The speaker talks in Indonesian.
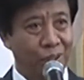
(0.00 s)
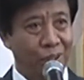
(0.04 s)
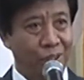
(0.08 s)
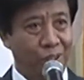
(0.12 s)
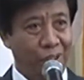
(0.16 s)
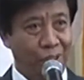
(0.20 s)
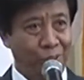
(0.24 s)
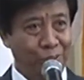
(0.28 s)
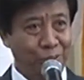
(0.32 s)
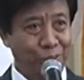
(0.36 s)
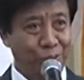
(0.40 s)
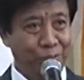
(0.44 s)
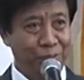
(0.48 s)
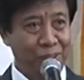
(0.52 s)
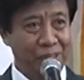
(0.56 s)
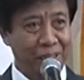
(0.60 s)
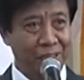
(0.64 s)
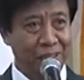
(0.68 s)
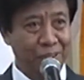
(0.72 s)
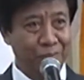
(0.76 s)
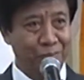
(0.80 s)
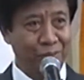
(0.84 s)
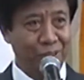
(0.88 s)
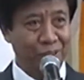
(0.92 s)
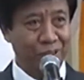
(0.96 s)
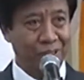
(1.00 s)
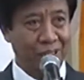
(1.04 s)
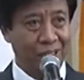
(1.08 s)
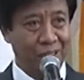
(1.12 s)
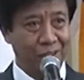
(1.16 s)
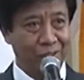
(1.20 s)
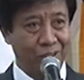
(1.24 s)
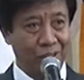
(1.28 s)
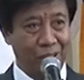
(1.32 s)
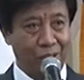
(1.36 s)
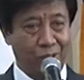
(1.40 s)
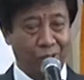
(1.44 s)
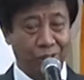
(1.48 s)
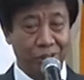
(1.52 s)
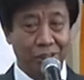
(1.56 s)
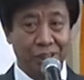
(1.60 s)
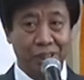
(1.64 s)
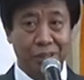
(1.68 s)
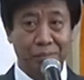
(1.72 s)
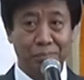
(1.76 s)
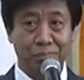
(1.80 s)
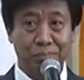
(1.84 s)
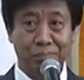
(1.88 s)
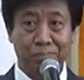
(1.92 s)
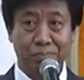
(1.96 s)
A'udzu billahi minasyaitonir
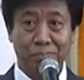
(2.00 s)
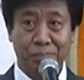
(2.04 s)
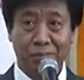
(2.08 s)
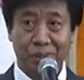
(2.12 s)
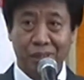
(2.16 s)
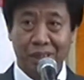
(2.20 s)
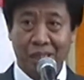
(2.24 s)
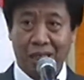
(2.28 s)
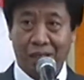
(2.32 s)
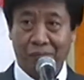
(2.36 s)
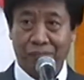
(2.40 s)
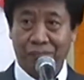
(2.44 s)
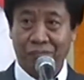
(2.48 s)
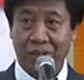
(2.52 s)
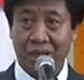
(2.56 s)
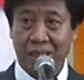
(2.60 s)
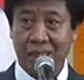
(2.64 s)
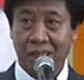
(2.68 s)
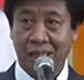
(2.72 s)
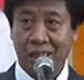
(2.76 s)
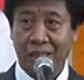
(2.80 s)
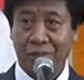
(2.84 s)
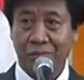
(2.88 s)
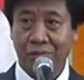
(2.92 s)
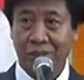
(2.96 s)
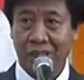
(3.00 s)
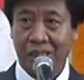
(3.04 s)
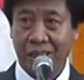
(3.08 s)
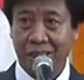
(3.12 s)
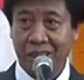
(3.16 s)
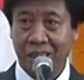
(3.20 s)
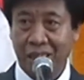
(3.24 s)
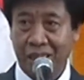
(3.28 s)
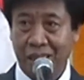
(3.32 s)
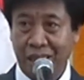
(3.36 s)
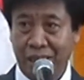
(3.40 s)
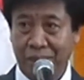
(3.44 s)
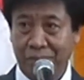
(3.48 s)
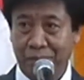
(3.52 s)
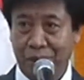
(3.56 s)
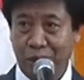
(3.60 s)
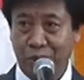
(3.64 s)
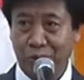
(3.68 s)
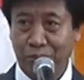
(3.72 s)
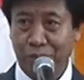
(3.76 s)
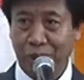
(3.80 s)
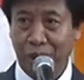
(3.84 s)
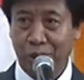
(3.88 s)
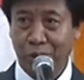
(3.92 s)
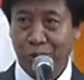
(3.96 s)
rajim. Yarfa'illahu alladziina
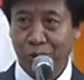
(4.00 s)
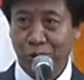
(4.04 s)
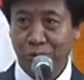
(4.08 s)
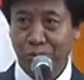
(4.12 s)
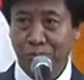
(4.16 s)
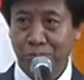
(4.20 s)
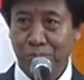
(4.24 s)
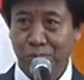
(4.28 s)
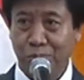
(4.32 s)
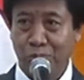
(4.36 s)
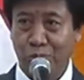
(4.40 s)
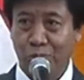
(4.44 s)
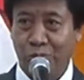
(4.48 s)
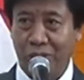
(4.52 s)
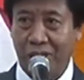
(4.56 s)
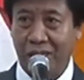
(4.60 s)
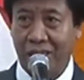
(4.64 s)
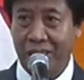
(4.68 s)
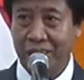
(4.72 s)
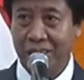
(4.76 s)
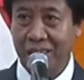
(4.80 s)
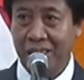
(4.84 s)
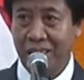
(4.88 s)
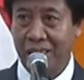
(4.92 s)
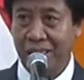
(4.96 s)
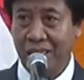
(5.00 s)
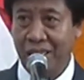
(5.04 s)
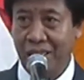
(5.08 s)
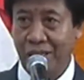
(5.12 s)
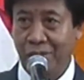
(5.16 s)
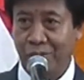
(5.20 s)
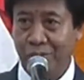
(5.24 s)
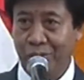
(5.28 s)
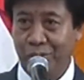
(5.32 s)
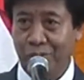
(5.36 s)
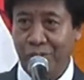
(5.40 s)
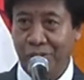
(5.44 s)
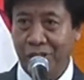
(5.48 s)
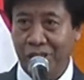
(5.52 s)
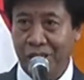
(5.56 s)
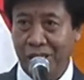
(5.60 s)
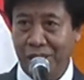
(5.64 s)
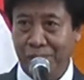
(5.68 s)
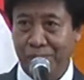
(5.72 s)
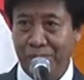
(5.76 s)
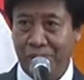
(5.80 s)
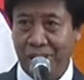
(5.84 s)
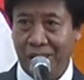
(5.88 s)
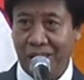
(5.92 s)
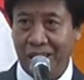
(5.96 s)
amanu minkum waladina utul
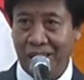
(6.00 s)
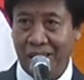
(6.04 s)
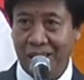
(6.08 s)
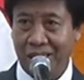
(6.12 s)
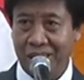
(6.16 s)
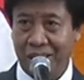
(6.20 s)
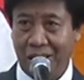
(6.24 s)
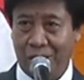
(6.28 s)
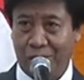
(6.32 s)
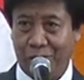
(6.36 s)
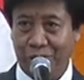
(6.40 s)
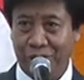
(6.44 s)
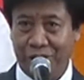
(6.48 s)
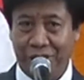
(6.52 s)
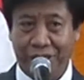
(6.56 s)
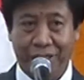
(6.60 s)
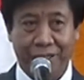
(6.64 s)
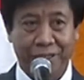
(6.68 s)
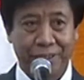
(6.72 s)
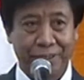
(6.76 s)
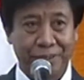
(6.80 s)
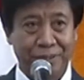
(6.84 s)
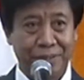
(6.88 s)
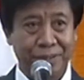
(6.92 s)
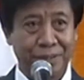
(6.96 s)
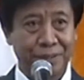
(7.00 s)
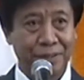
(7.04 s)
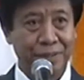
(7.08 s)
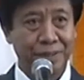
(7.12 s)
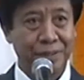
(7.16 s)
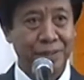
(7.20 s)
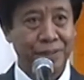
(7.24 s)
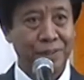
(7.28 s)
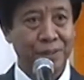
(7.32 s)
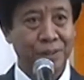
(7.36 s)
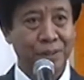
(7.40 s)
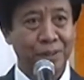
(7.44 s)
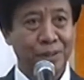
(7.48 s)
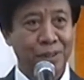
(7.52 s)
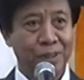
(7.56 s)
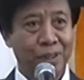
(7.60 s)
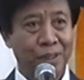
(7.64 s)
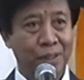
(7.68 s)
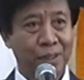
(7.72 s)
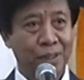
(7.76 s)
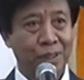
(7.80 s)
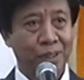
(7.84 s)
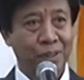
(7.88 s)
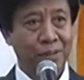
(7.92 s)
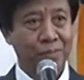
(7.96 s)
ilma darajah.
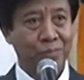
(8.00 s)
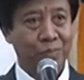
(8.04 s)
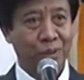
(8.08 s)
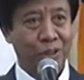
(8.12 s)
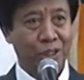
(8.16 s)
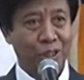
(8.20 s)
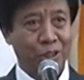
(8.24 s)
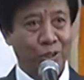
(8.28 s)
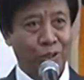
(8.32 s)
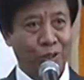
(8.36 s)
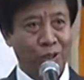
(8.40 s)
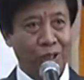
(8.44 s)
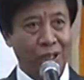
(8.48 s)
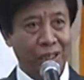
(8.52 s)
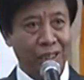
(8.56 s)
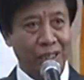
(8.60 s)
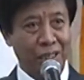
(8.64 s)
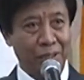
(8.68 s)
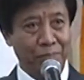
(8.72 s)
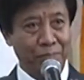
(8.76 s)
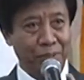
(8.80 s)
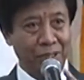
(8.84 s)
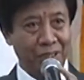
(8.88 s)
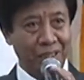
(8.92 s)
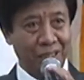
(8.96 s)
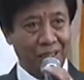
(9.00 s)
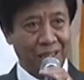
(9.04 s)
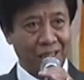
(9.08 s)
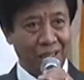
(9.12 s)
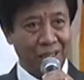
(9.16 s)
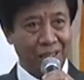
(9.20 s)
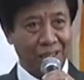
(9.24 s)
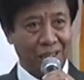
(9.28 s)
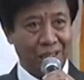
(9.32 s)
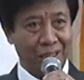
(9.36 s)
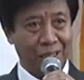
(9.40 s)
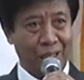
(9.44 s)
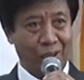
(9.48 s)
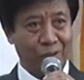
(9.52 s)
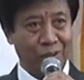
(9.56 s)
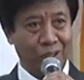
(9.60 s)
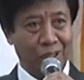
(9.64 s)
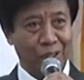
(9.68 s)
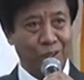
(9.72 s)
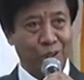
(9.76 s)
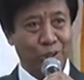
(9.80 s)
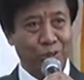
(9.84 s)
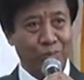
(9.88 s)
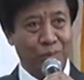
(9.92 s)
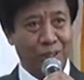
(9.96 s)
Puji syukur kita panjatkan kehadirat
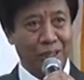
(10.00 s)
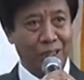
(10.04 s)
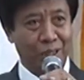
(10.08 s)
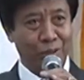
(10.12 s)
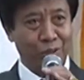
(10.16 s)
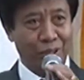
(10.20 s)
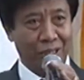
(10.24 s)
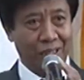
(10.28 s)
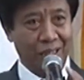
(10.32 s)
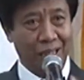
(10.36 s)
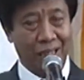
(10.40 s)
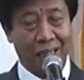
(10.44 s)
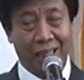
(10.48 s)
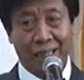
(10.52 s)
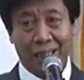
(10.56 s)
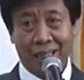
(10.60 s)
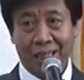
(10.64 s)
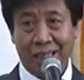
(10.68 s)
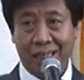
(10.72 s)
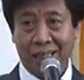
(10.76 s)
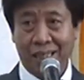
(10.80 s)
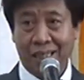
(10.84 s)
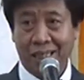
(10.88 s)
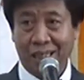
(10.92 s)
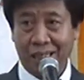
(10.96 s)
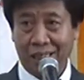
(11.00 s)
Allah Subhanahu wa taala.